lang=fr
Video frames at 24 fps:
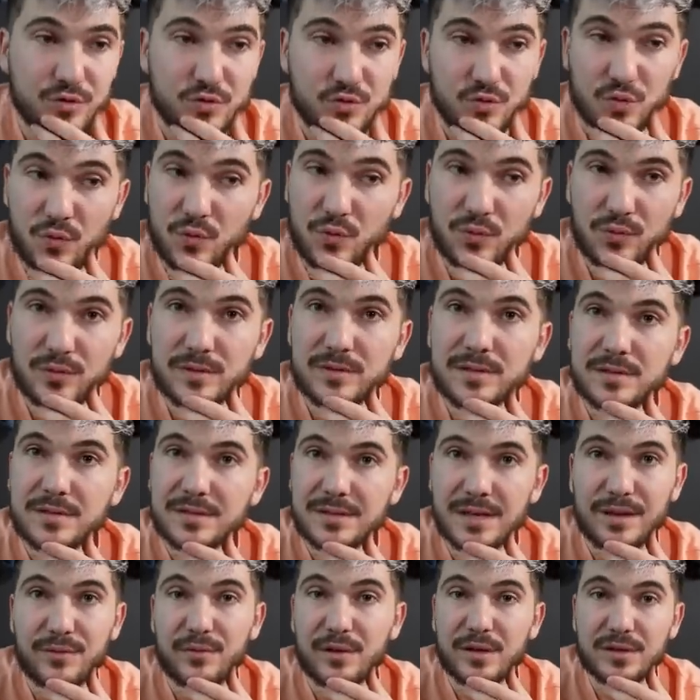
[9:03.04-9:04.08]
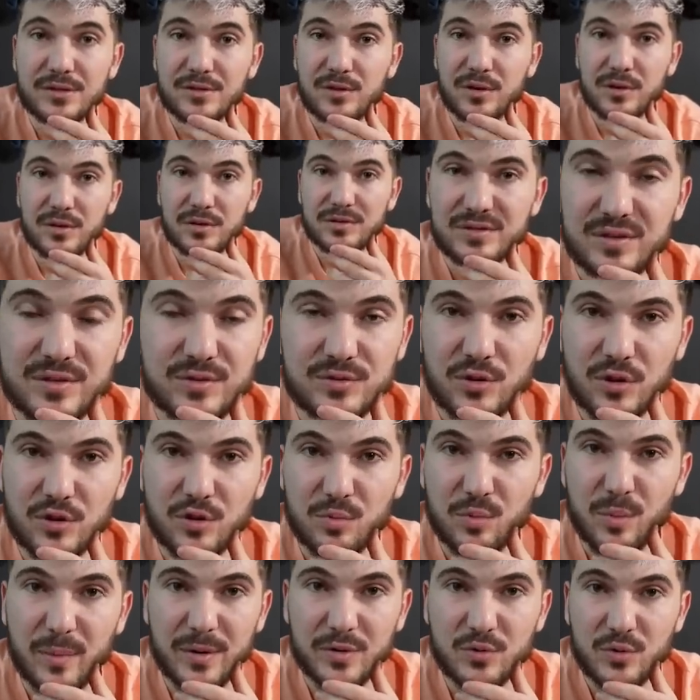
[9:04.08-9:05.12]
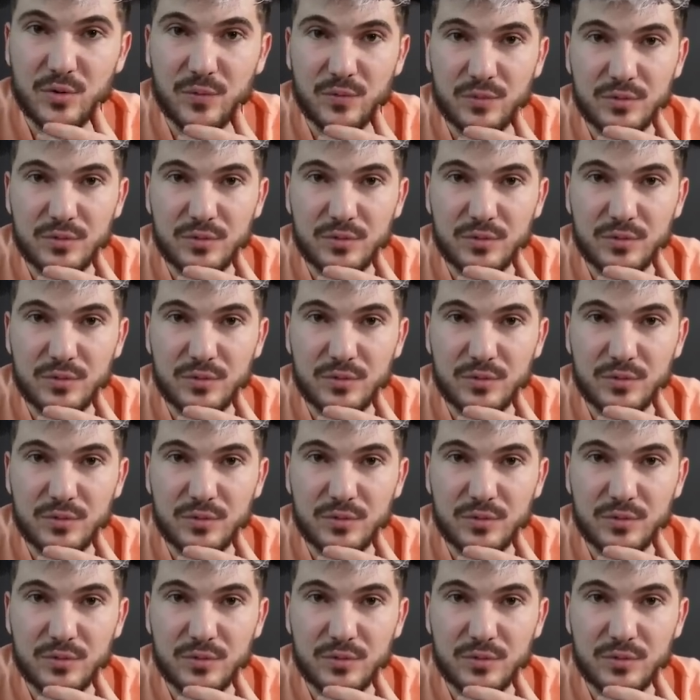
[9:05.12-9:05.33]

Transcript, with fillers: que je joue au foot. S'il y avait un score, sans score tu peux pas jouer au